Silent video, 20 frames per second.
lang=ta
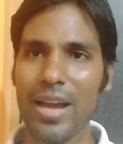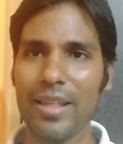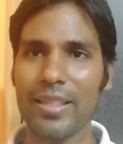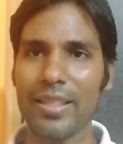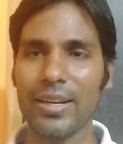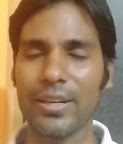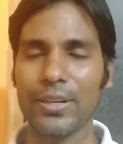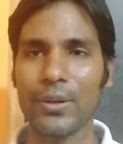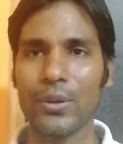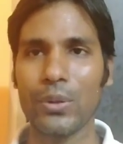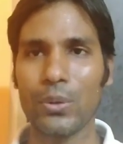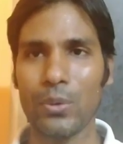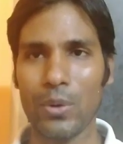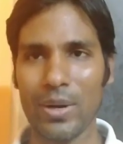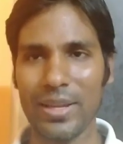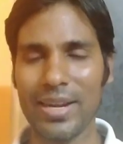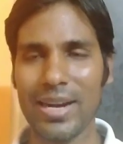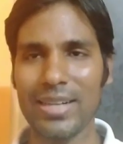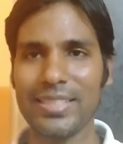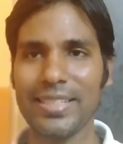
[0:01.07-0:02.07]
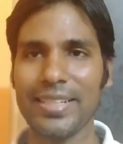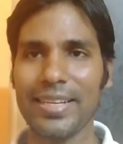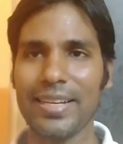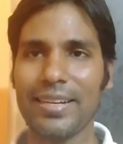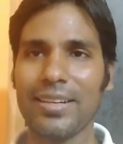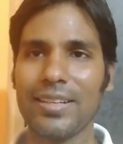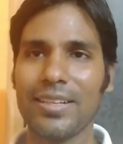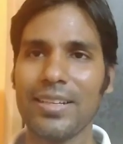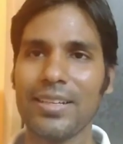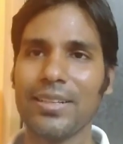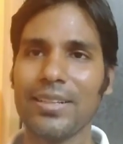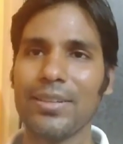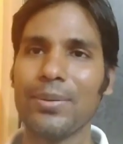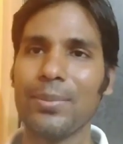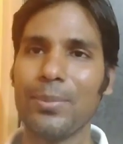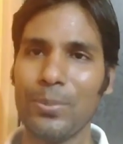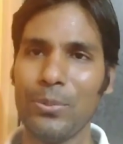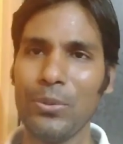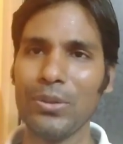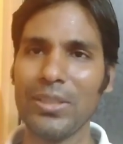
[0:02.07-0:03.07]
காதலன் தொலைக்காட்சி நேயர்களுக்கு
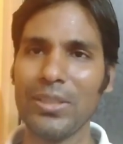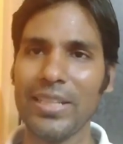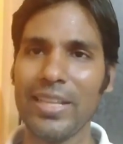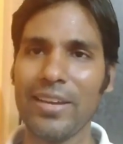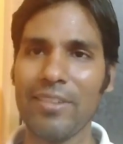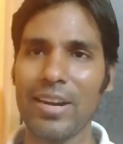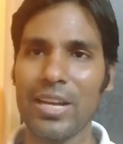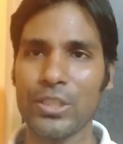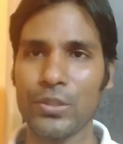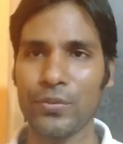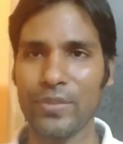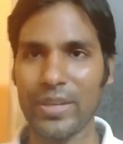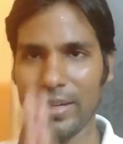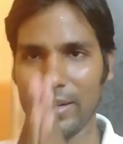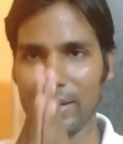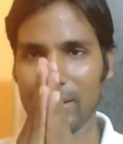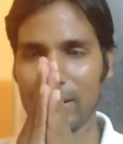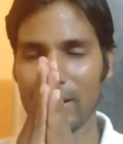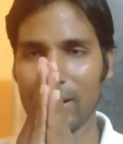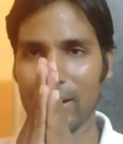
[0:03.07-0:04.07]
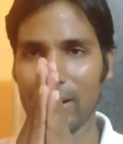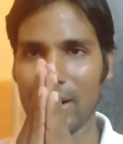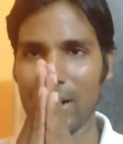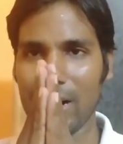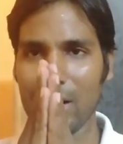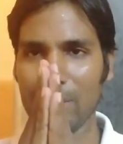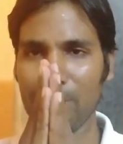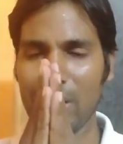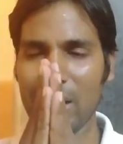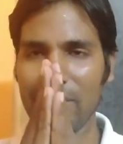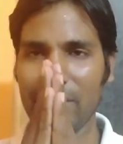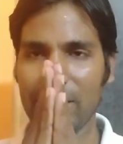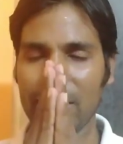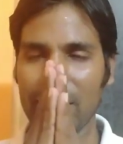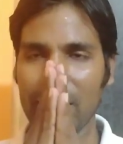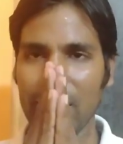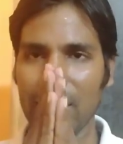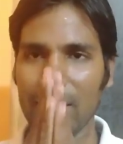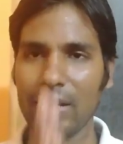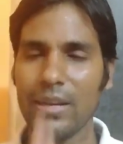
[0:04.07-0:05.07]
மூர்த்தி தேவராசுவின் அன்பான
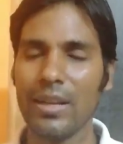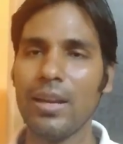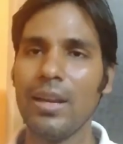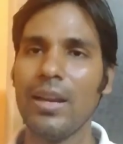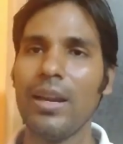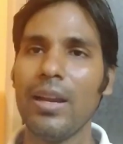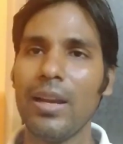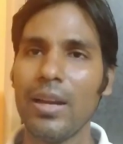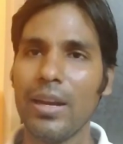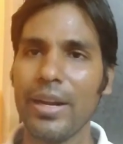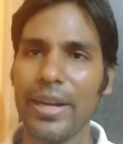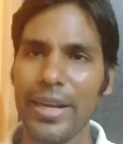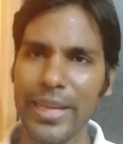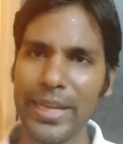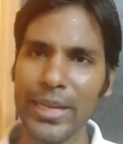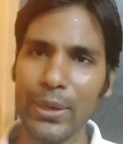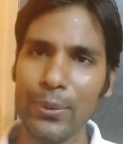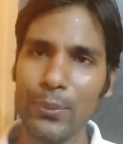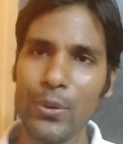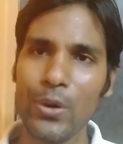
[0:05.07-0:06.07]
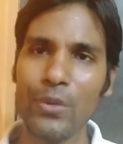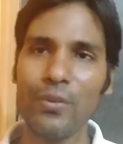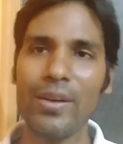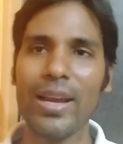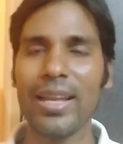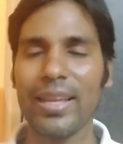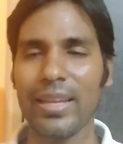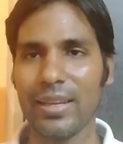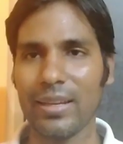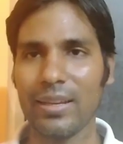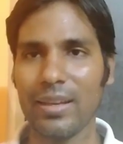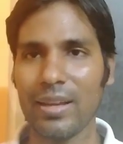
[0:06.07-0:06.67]
வணக்கங்கள் நீங்கள் ஒருவேளை